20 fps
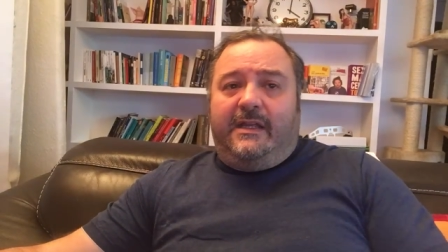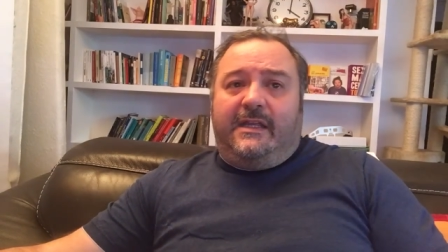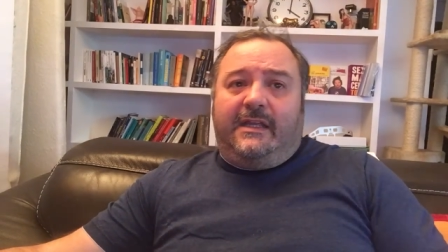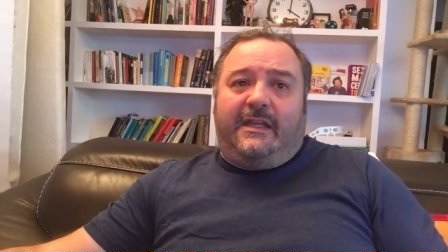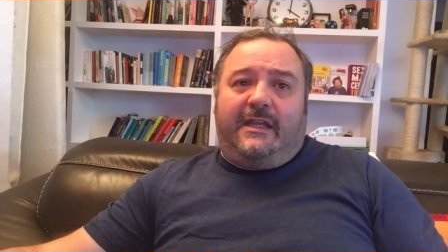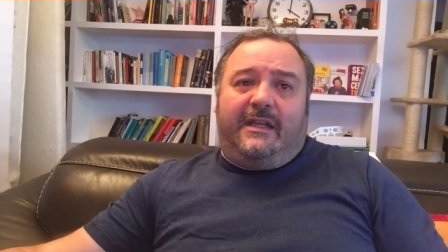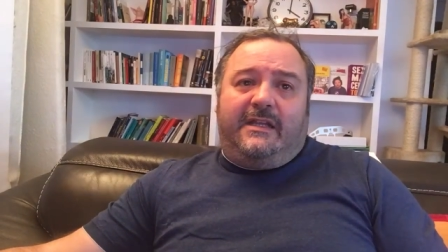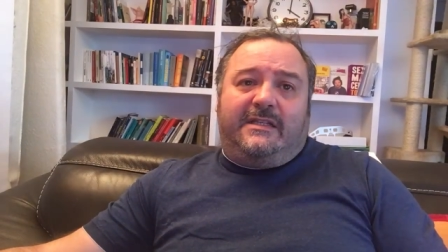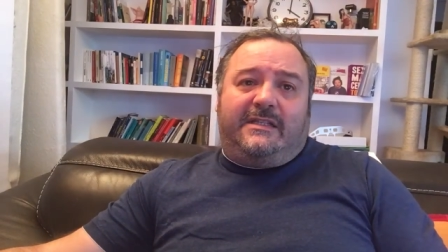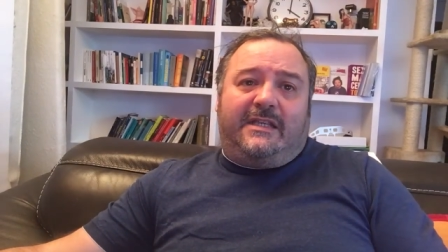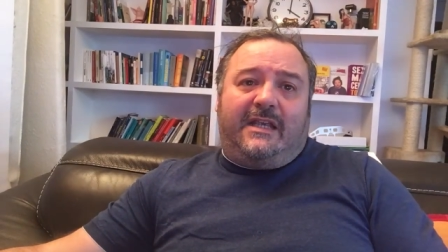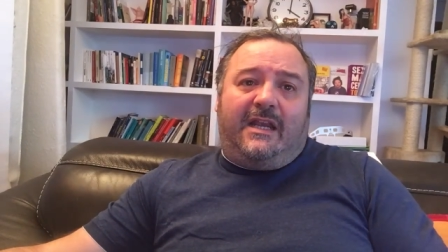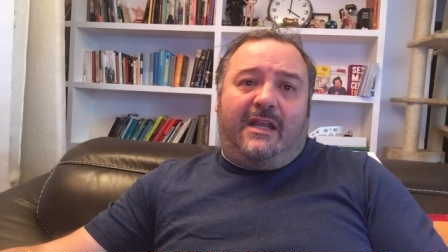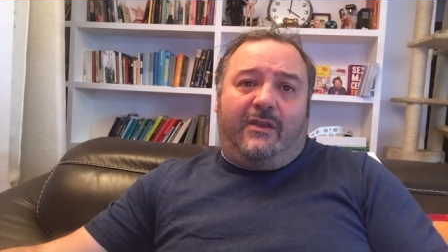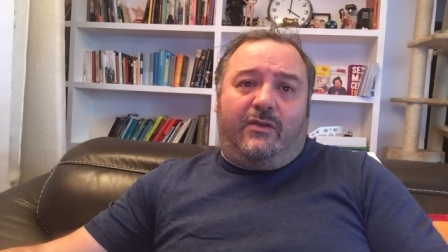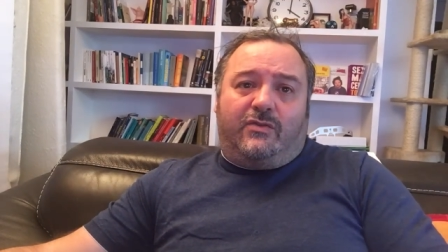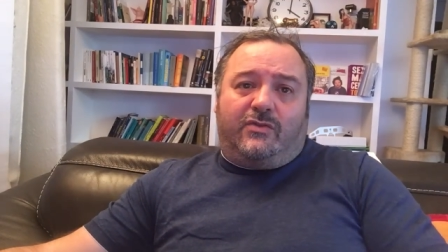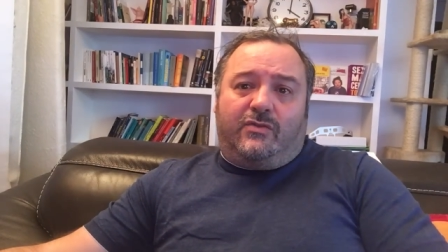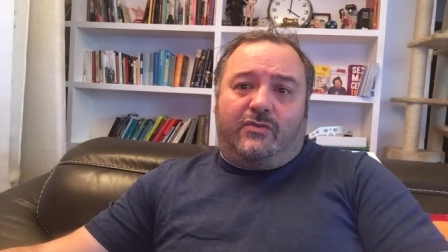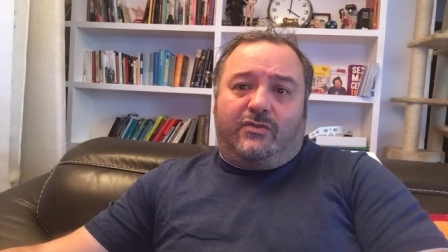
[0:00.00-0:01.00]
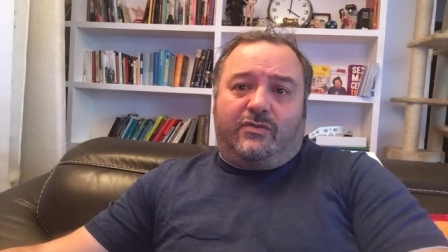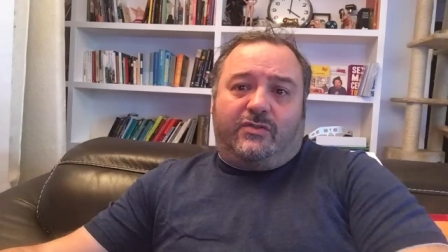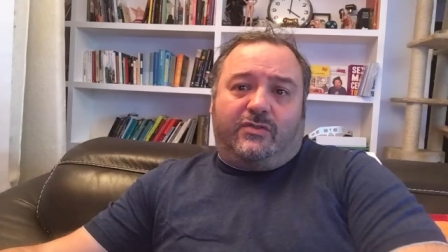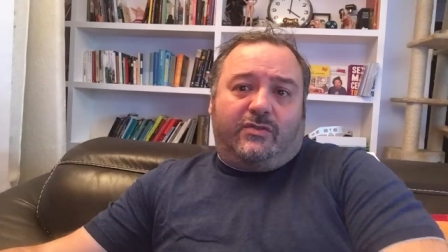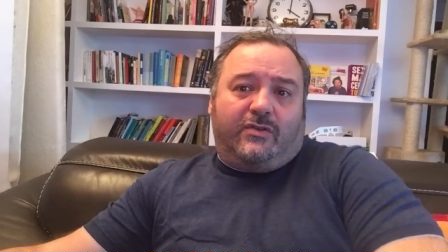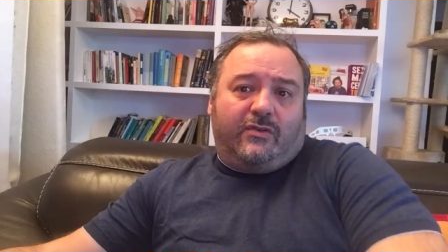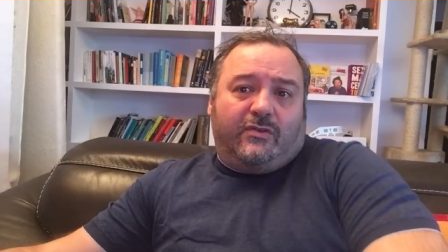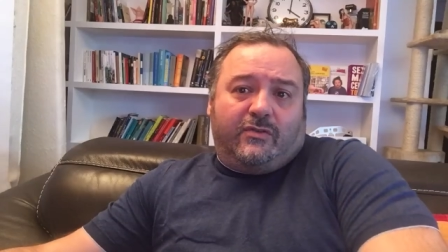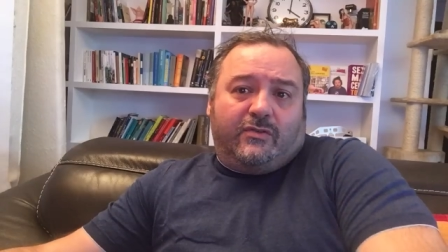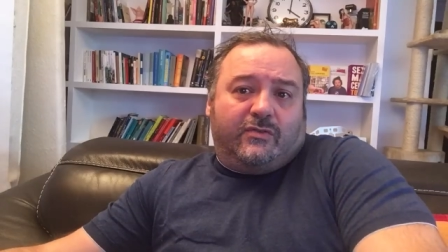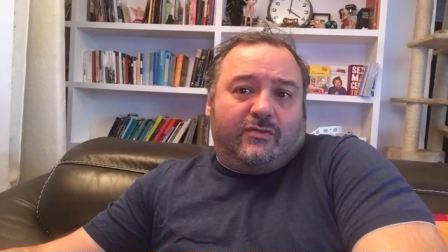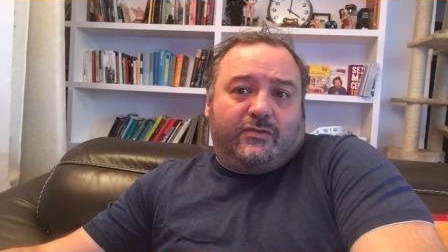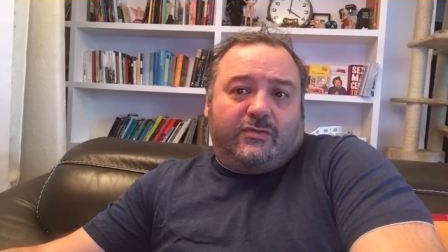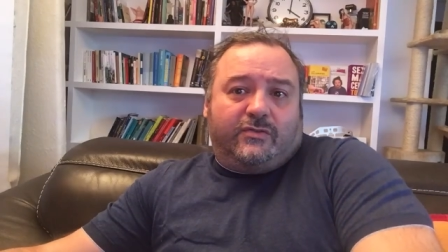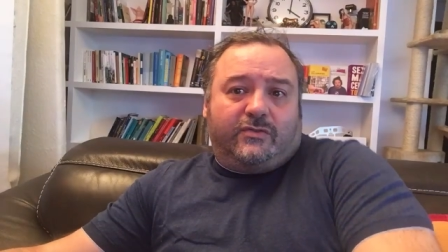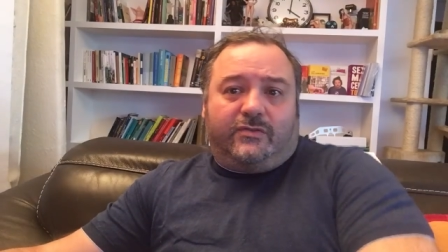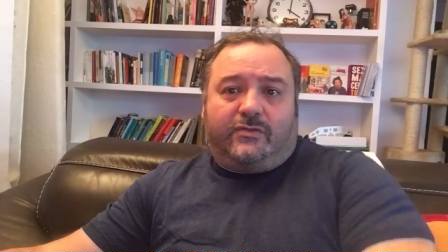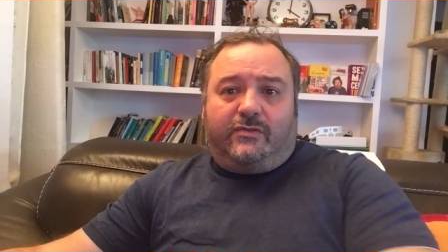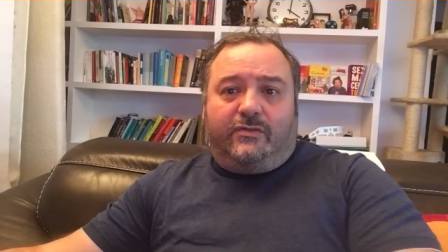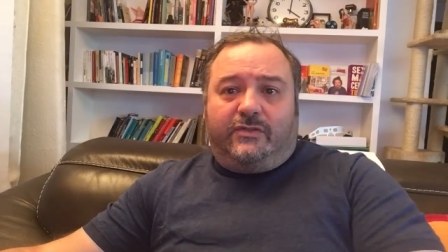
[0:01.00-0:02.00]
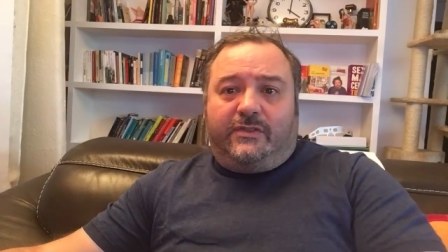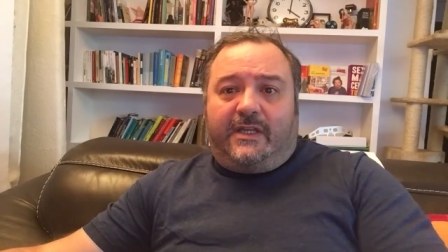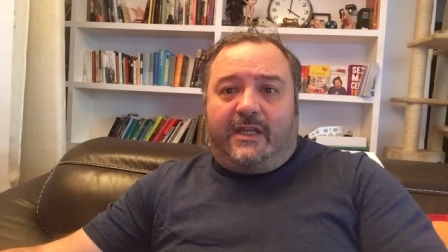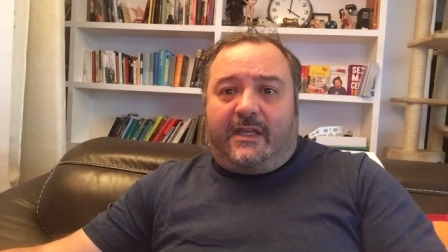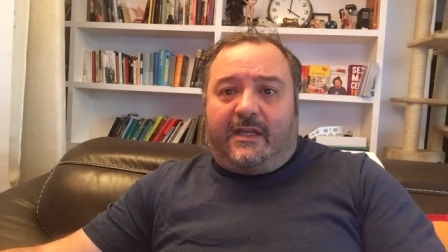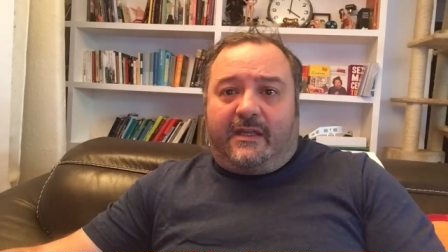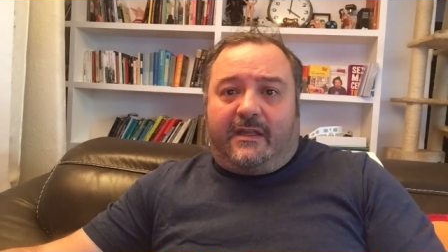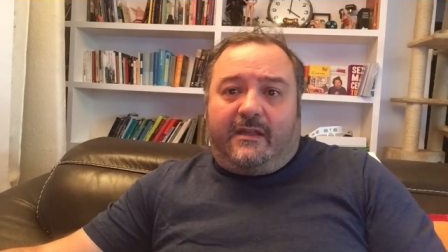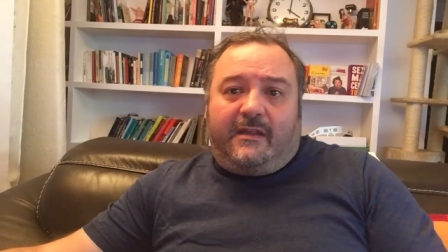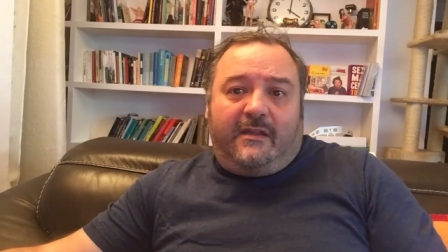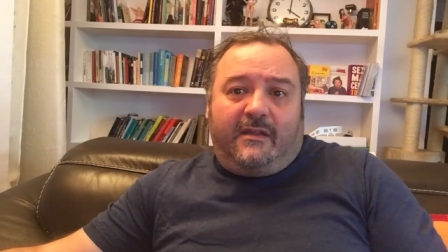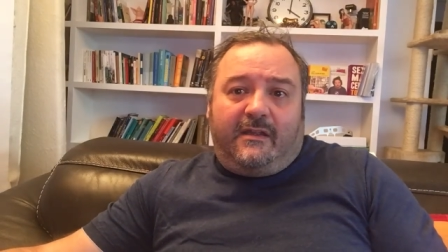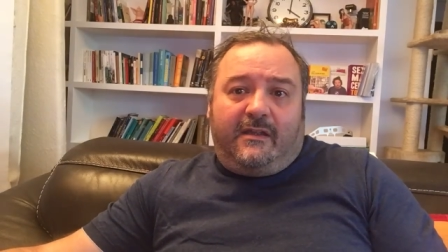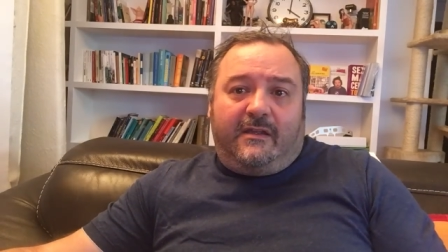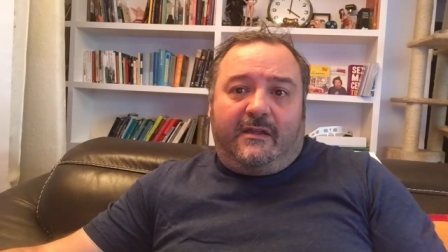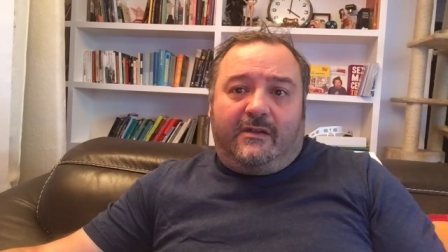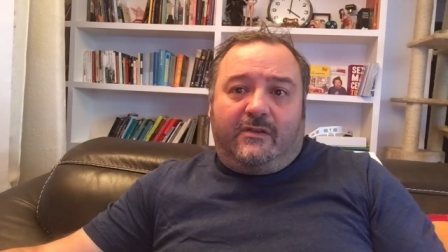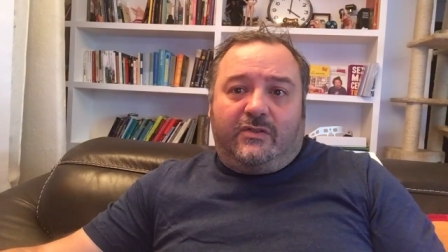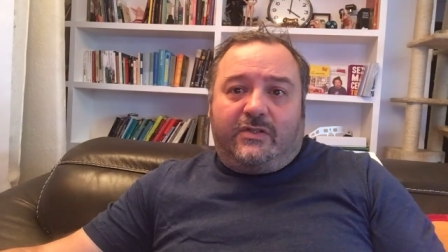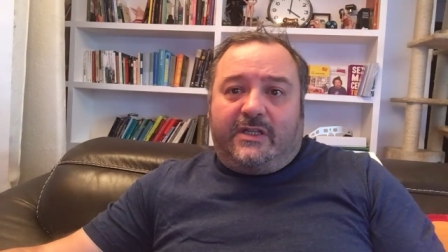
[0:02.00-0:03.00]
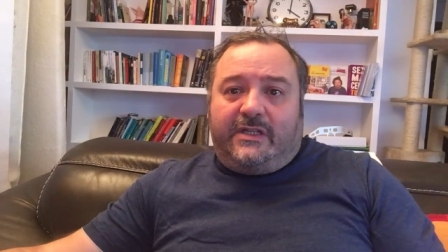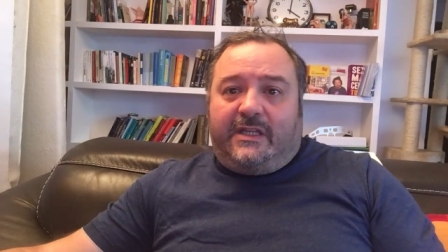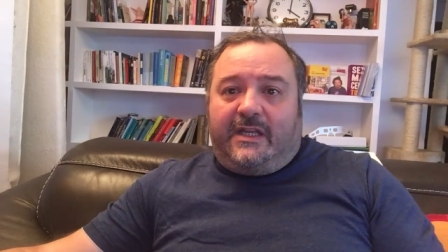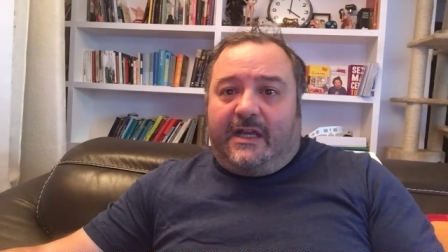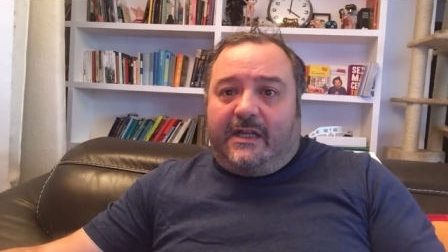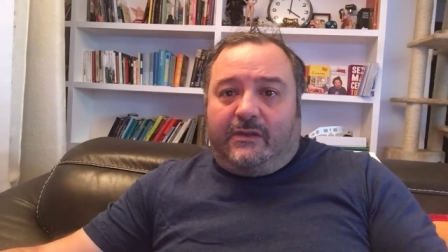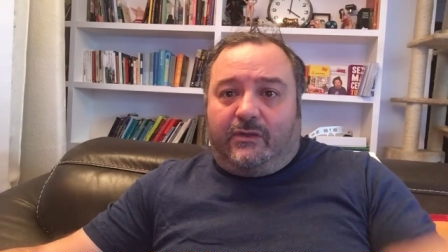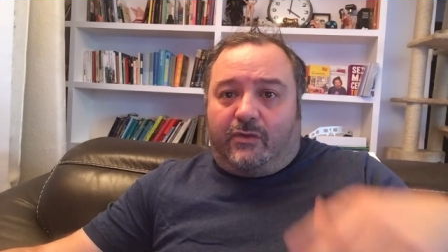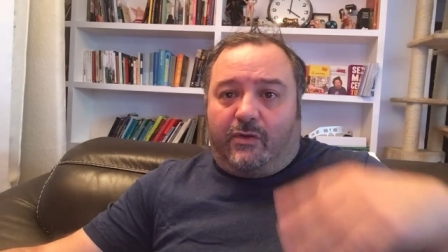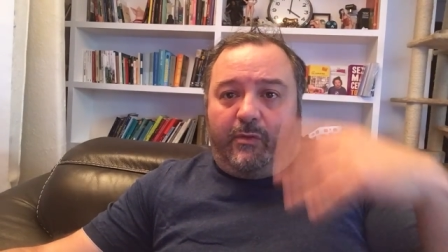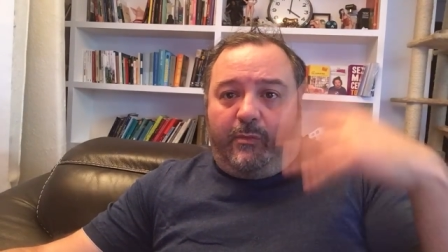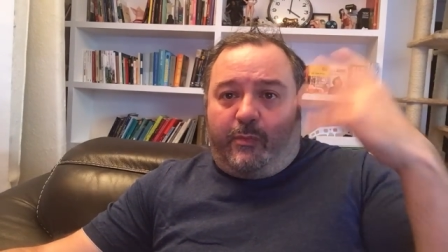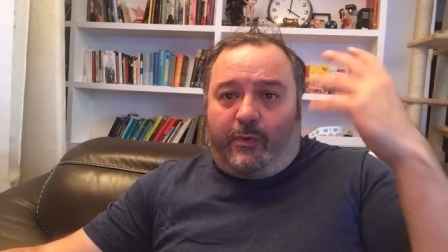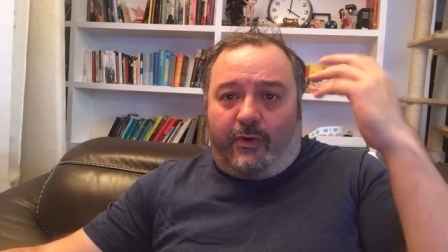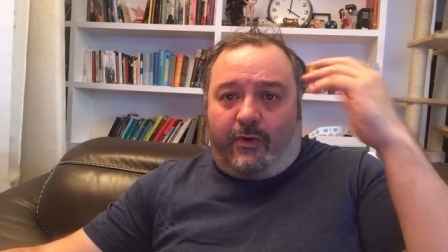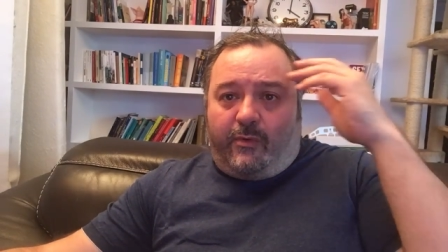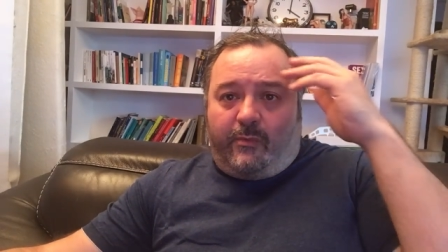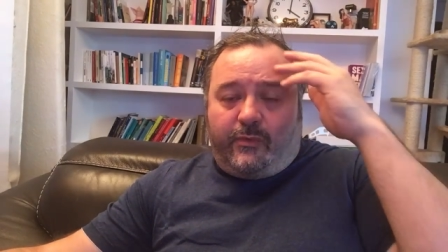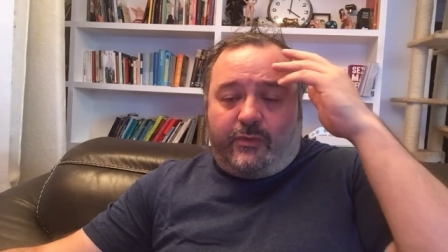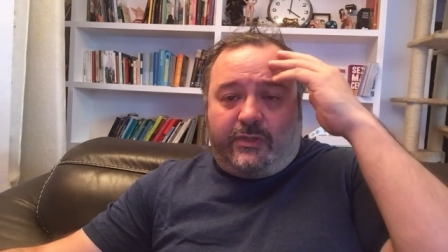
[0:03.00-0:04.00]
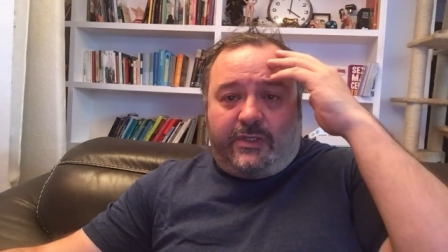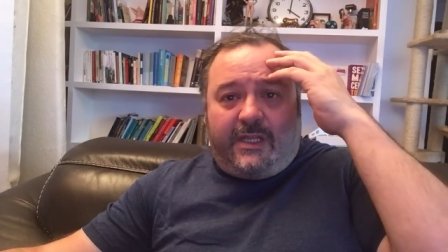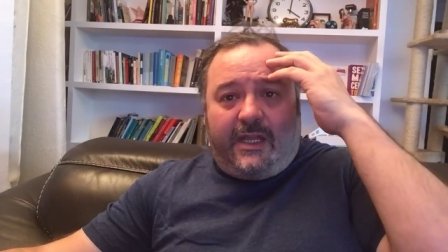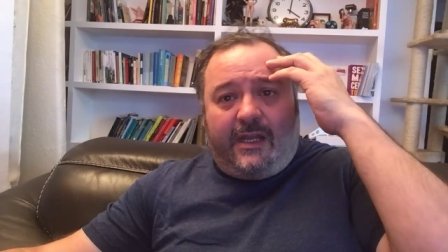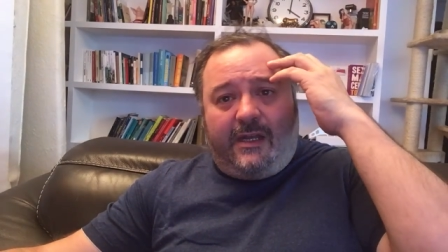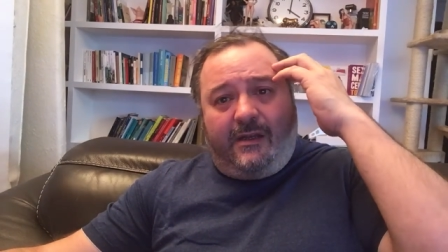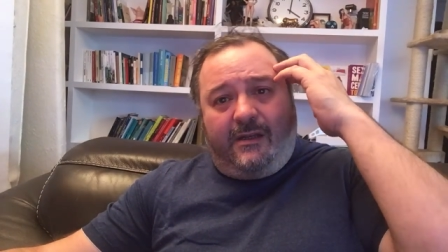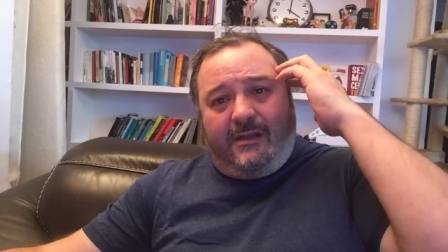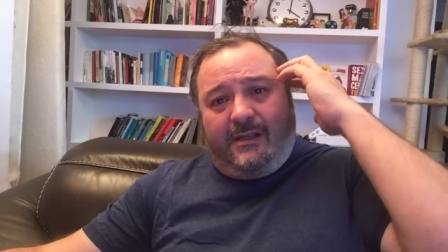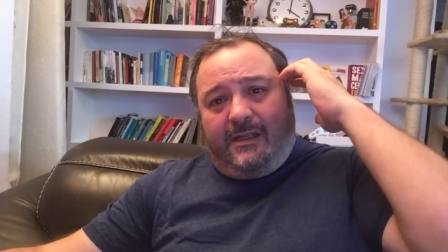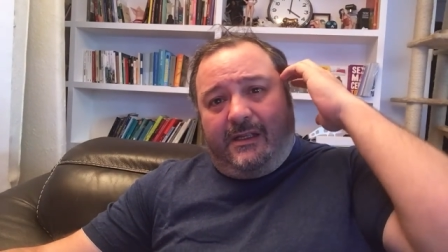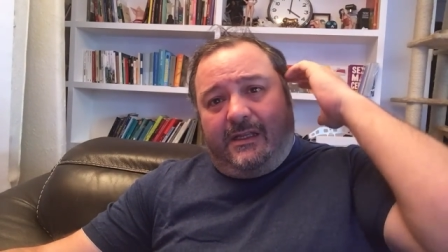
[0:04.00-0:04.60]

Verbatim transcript: Quieren ser ellos los, los que pues que tengan todo el porno mundial,